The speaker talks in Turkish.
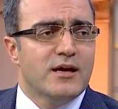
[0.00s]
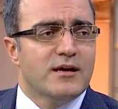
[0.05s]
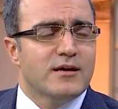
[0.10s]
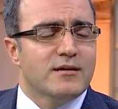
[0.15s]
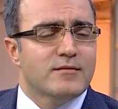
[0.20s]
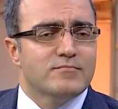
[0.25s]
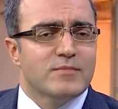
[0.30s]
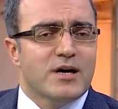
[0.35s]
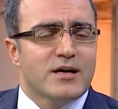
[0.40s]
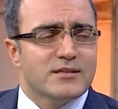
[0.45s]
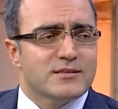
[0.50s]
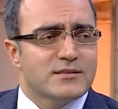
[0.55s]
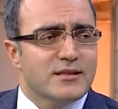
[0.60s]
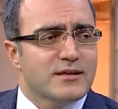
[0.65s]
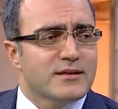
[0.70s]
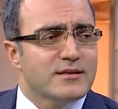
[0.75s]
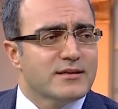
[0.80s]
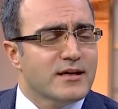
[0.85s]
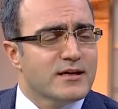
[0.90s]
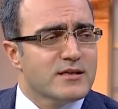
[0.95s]
E,
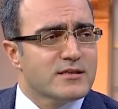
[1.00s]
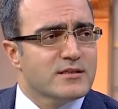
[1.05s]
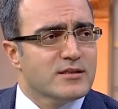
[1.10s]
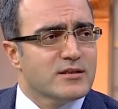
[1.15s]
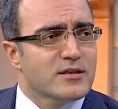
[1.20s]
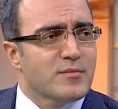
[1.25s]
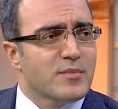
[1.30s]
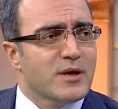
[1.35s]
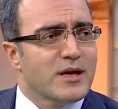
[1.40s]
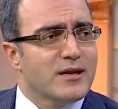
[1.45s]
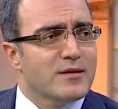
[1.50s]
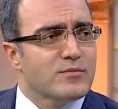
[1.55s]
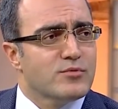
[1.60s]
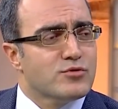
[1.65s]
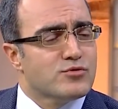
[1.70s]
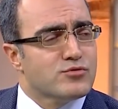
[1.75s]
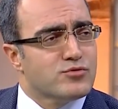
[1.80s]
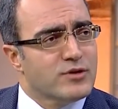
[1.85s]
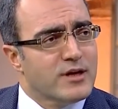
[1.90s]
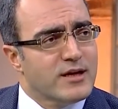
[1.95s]
hastaların yarısında belli bir
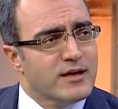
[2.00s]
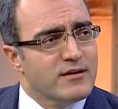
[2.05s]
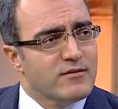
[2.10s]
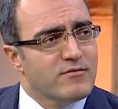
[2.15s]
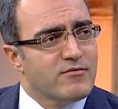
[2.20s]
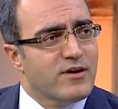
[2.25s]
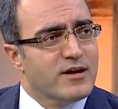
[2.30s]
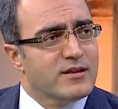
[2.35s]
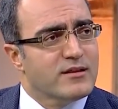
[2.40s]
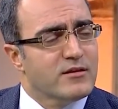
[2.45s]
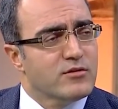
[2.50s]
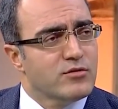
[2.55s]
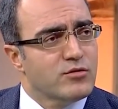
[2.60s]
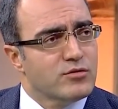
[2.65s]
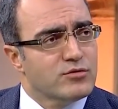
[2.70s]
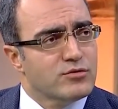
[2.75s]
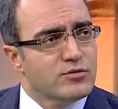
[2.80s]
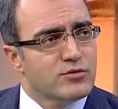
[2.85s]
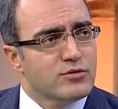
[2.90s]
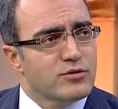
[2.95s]
süre faydalı
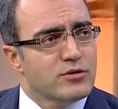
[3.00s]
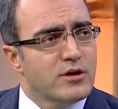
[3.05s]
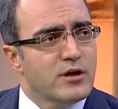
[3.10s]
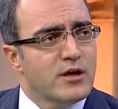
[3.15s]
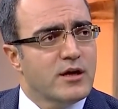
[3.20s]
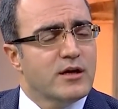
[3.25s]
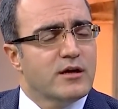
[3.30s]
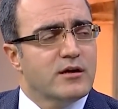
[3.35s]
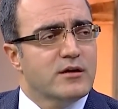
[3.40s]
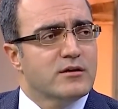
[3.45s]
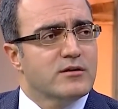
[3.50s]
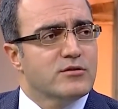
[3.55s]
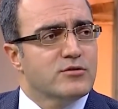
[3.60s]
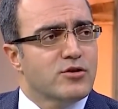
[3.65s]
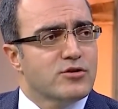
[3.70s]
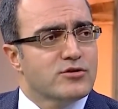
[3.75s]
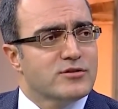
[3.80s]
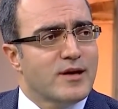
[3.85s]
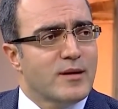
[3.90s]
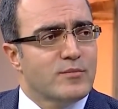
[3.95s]
olduğunu e,
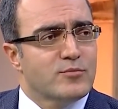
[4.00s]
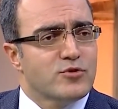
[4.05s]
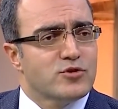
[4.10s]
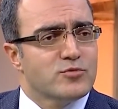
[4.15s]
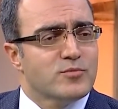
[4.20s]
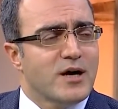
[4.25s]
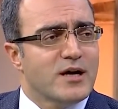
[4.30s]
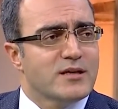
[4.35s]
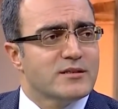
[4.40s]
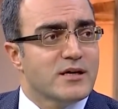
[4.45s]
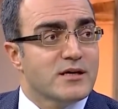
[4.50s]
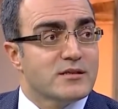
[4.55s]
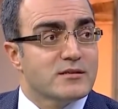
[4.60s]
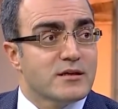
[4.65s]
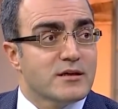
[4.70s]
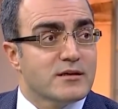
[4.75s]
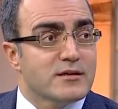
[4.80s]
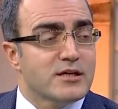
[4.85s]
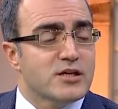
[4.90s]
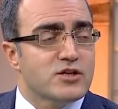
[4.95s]
gözlemliyoruz. Bazı
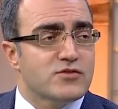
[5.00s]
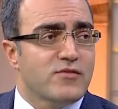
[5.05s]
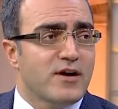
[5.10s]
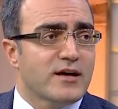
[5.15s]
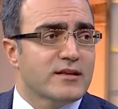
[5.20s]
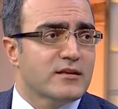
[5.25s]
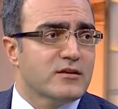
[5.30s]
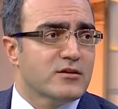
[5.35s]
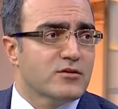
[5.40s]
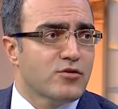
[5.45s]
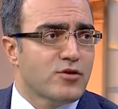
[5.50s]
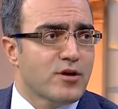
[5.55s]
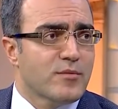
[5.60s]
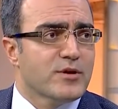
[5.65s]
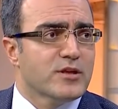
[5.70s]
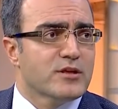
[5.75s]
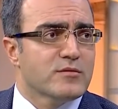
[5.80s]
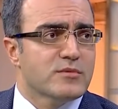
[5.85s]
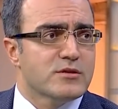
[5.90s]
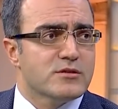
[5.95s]
hastalarda hiç fayda da
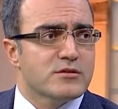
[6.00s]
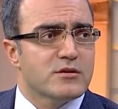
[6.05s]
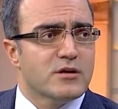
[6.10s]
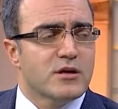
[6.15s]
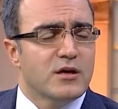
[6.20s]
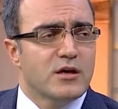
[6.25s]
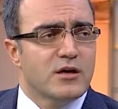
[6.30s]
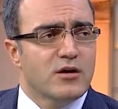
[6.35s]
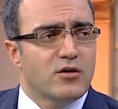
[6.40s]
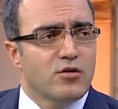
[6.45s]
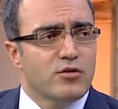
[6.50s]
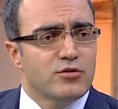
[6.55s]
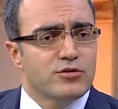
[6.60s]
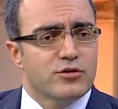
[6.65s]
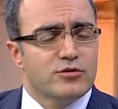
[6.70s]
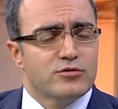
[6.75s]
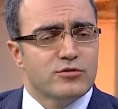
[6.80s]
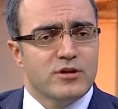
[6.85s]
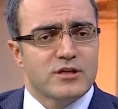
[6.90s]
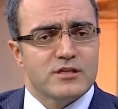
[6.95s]
göremediğimiz
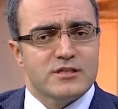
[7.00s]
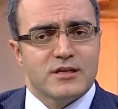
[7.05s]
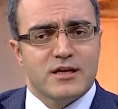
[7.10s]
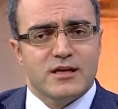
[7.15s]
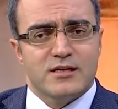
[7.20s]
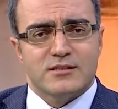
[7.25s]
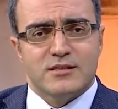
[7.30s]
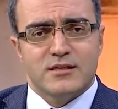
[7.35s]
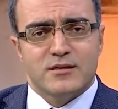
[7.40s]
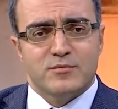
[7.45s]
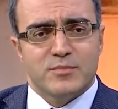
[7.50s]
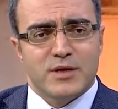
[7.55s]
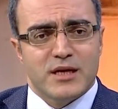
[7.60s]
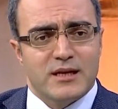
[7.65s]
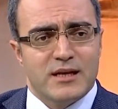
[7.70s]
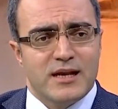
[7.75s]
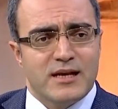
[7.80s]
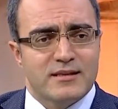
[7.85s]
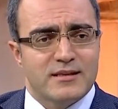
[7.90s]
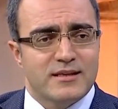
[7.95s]
oluyor. Dolayısıyla hastaların
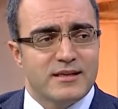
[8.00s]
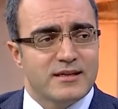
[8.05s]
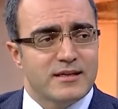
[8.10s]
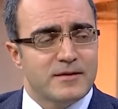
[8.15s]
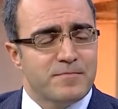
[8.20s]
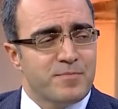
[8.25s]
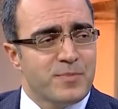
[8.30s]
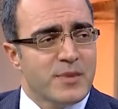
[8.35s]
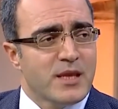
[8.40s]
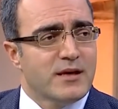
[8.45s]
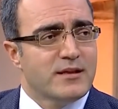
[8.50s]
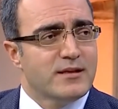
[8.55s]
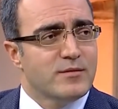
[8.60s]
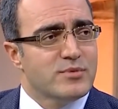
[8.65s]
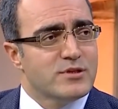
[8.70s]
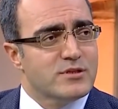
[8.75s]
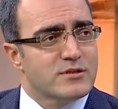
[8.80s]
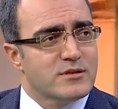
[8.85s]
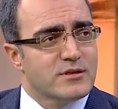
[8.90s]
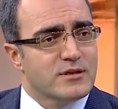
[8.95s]
beklentileri
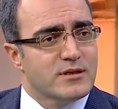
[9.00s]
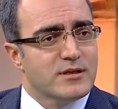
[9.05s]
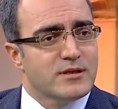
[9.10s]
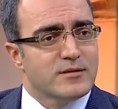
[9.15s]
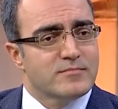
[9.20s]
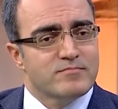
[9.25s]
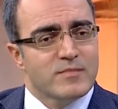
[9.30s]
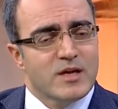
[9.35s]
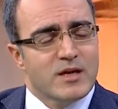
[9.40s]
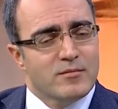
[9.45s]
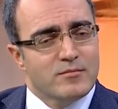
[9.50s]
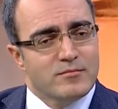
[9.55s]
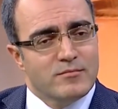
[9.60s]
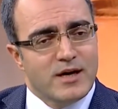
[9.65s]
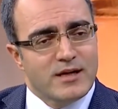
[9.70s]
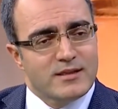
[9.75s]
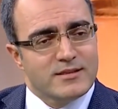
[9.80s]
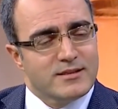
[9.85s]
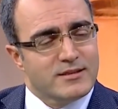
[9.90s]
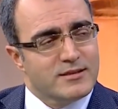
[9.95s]
biz e,
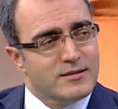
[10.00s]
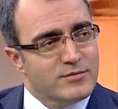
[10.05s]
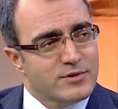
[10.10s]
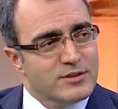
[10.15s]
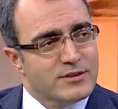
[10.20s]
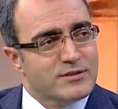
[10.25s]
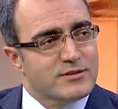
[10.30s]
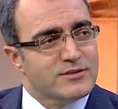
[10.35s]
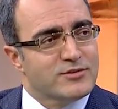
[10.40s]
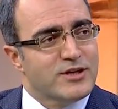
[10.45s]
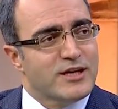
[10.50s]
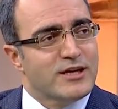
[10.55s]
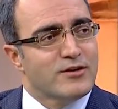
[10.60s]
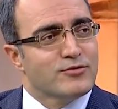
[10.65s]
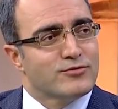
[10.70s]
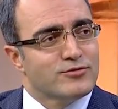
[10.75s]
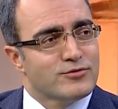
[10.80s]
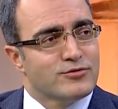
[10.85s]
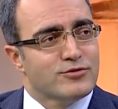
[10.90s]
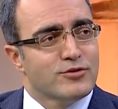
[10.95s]
mantıklı bir şeye
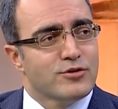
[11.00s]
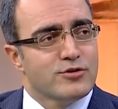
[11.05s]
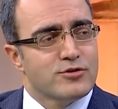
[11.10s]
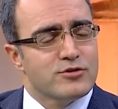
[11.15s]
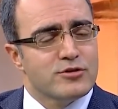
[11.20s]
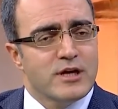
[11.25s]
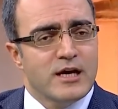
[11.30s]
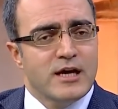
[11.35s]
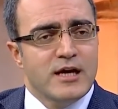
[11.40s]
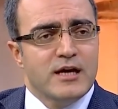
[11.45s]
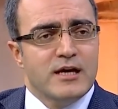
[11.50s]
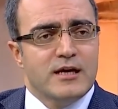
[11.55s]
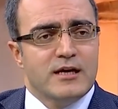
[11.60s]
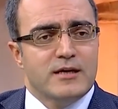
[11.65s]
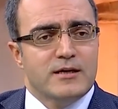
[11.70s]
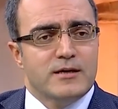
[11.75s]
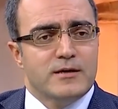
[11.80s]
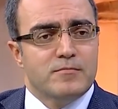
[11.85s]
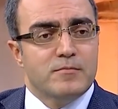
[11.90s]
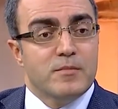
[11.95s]
oturtuyoruz.
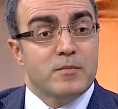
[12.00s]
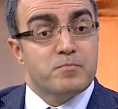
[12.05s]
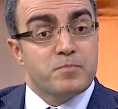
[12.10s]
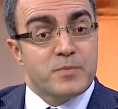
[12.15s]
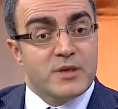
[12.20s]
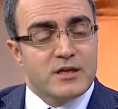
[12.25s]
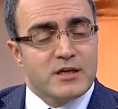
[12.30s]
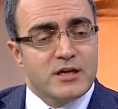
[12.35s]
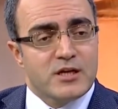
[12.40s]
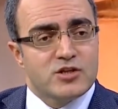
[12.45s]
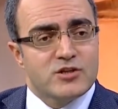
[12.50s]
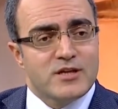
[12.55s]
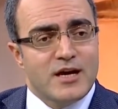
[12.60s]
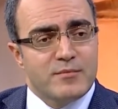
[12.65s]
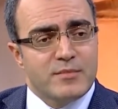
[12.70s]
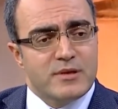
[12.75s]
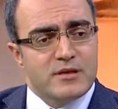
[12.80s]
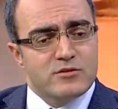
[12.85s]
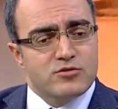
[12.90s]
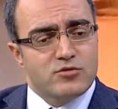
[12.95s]
E,
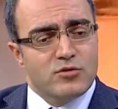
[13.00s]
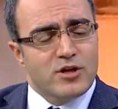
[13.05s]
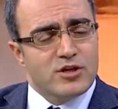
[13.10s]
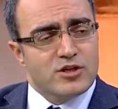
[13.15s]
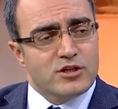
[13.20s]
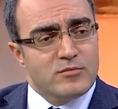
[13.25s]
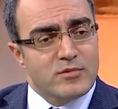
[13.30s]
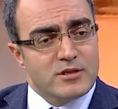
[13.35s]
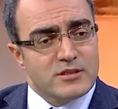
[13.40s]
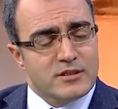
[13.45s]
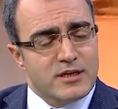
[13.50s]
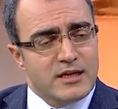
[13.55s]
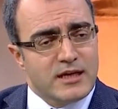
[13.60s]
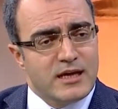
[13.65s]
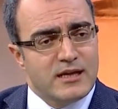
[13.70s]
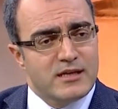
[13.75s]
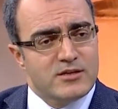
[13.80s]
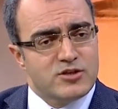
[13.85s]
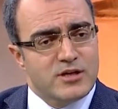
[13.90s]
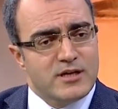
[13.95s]
Kireçlenmenin son aşamasına
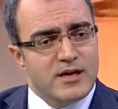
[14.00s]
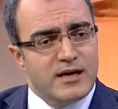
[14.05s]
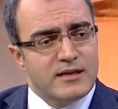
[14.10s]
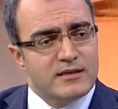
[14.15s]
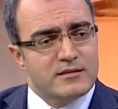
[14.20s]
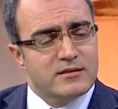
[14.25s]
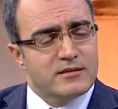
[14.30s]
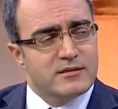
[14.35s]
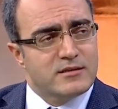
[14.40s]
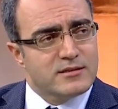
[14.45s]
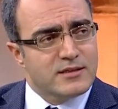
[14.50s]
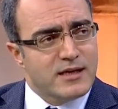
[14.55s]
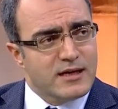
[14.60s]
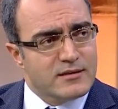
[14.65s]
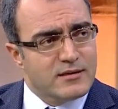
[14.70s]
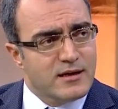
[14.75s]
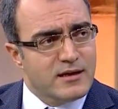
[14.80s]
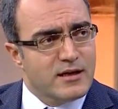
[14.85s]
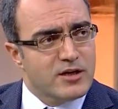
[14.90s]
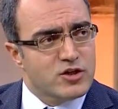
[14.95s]
gelince yani
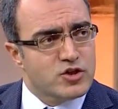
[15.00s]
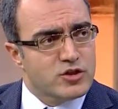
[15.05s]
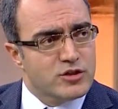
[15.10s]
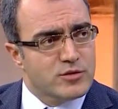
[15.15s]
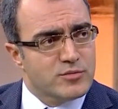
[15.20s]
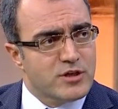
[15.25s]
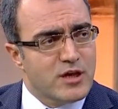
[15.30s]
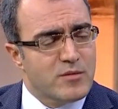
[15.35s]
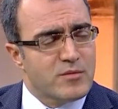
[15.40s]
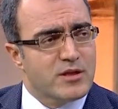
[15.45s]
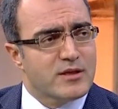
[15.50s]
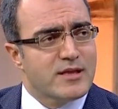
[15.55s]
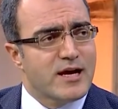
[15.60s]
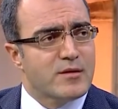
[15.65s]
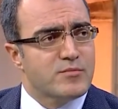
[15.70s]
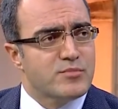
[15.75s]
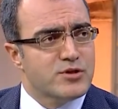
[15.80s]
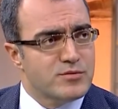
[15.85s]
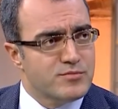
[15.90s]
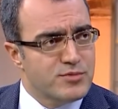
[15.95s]
kıkırdaklar aşınıp
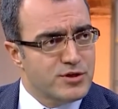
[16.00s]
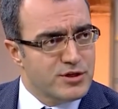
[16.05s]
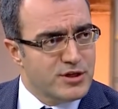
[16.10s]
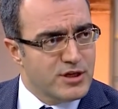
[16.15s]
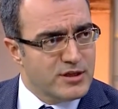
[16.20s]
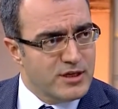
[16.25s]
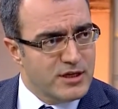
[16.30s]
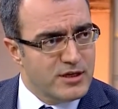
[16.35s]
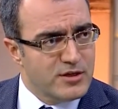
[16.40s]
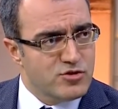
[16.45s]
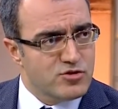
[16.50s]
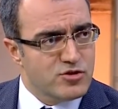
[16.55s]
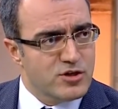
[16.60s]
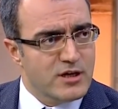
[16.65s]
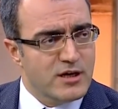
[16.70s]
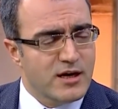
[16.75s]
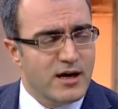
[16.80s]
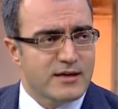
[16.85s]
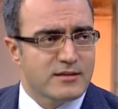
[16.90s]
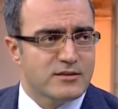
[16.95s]
kemikler birbirine
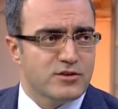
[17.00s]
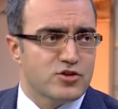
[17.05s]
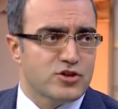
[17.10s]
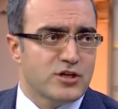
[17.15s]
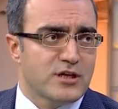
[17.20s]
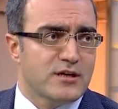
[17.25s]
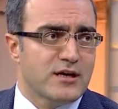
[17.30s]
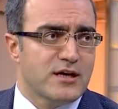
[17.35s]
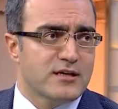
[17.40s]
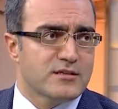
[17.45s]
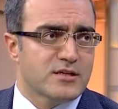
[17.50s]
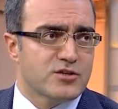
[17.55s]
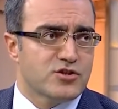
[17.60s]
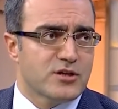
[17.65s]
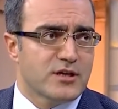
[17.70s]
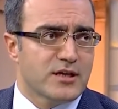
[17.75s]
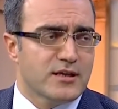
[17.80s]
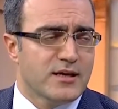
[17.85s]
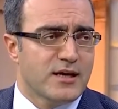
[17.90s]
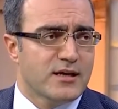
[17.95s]
değince artık cerrahi
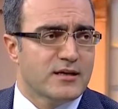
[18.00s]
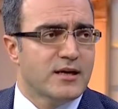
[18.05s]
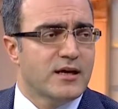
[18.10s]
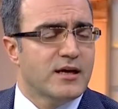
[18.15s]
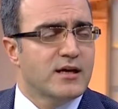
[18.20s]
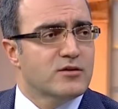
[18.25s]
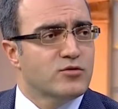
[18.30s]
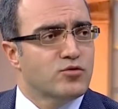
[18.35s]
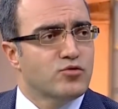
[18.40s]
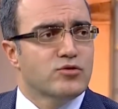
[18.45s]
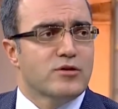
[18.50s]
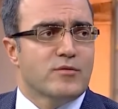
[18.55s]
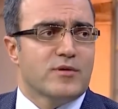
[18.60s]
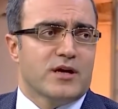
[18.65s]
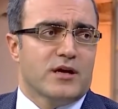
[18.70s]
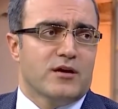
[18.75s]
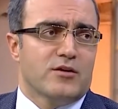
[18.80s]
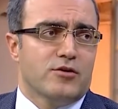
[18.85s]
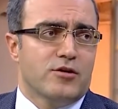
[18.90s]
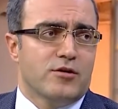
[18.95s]
seçenekler gündeme
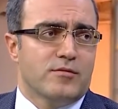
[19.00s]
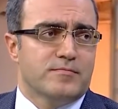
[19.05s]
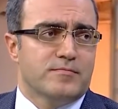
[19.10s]
geliyor.